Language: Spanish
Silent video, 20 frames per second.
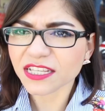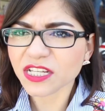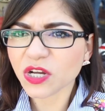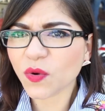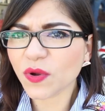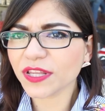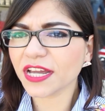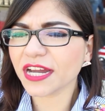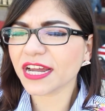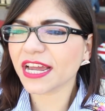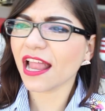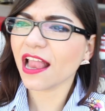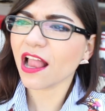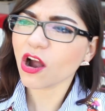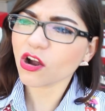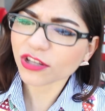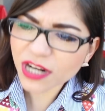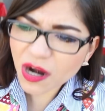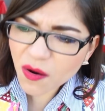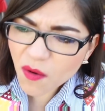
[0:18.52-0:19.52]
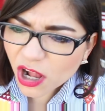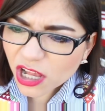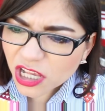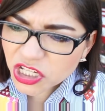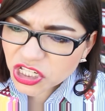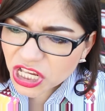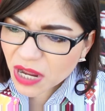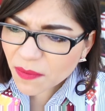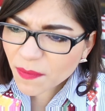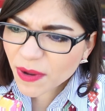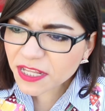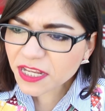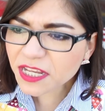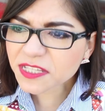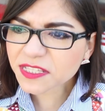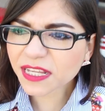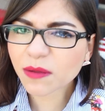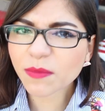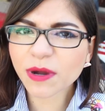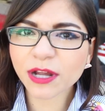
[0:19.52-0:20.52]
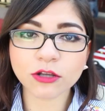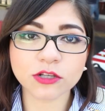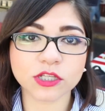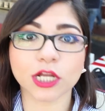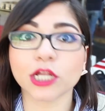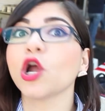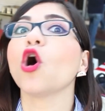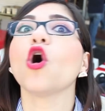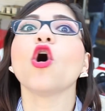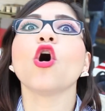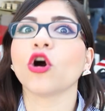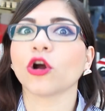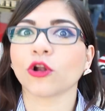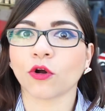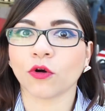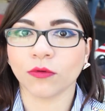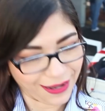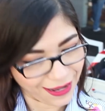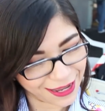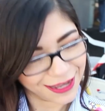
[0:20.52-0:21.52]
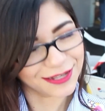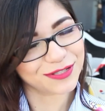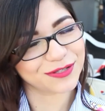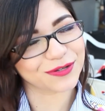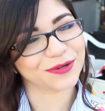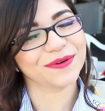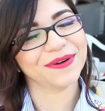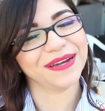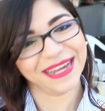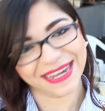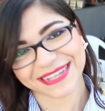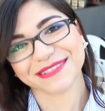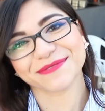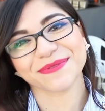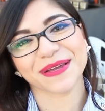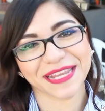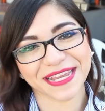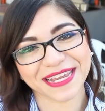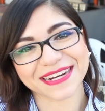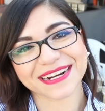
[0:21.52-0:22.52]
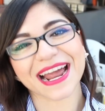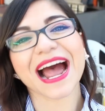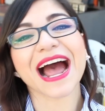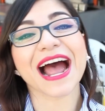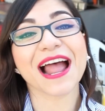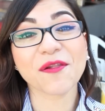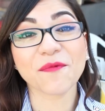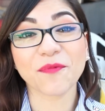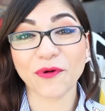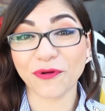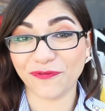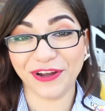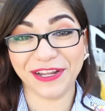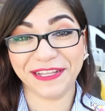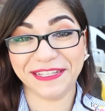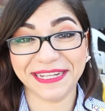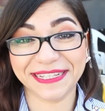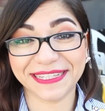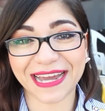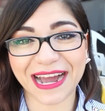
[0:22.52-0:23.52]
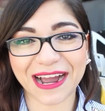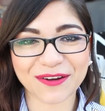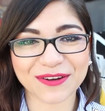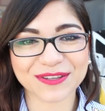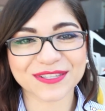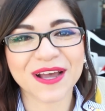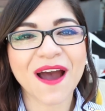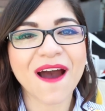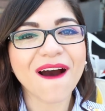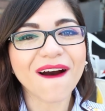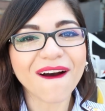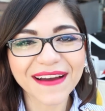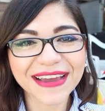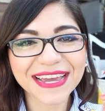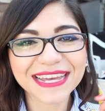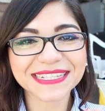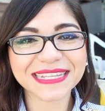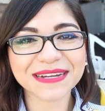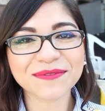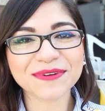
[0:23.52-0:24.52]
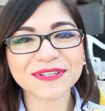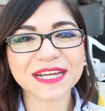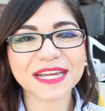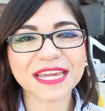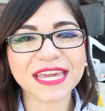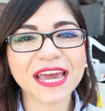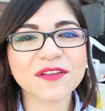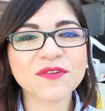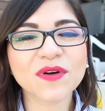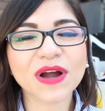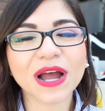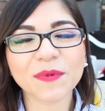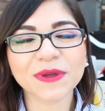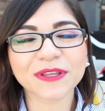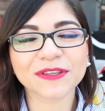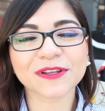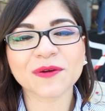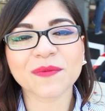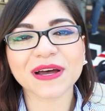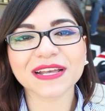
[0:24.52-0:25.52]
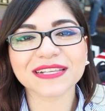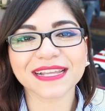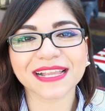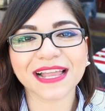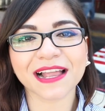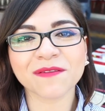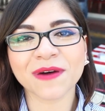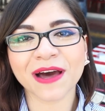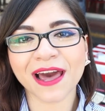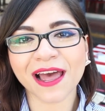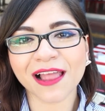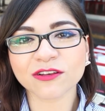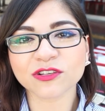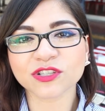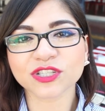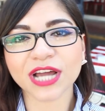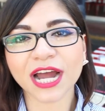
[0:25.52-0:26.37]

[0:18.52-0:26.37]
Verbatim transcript: Haz de cuenta que en la otra bolsa metiste la mano y salió oro. Eso es venir al buffet de tacos. Hoy estamos aquí en un capítulo más del alma de los